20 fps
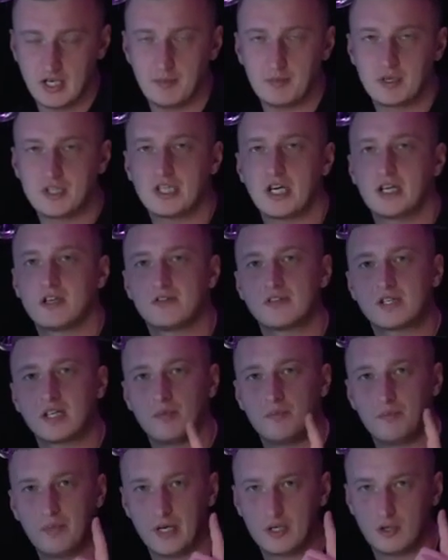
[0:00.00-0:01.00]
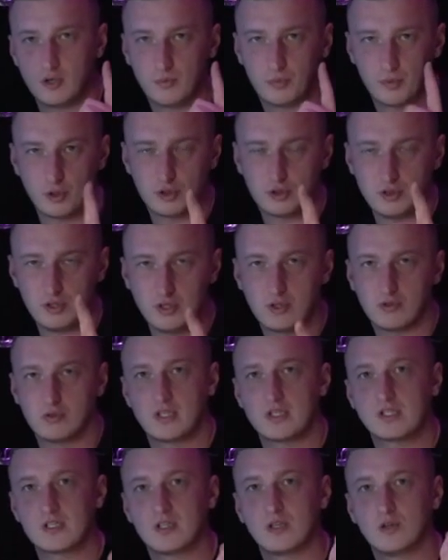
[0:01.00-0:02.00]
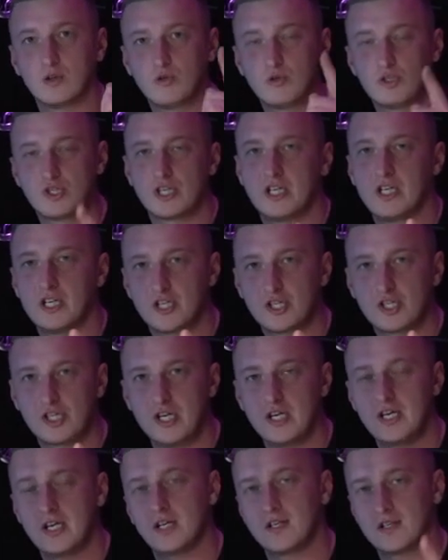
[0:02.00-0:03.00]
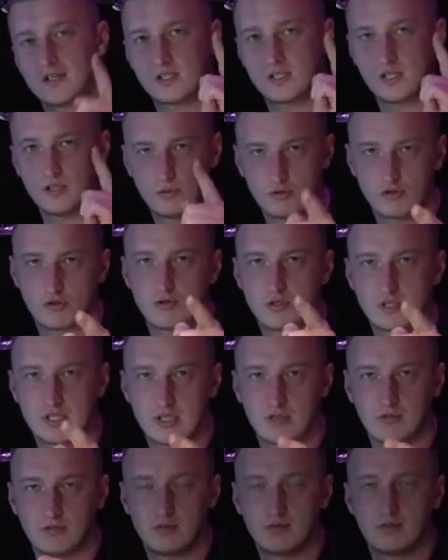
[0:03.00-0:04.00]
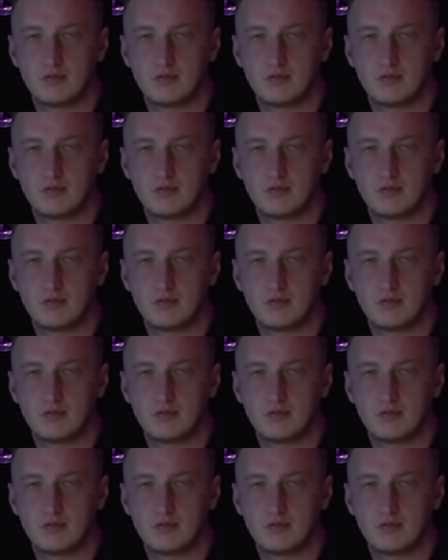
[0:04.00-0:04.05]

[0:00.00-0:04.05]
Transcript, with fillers: Обращайтесь в компанию ProTuning, у нас лучшее решение за лучшую цену.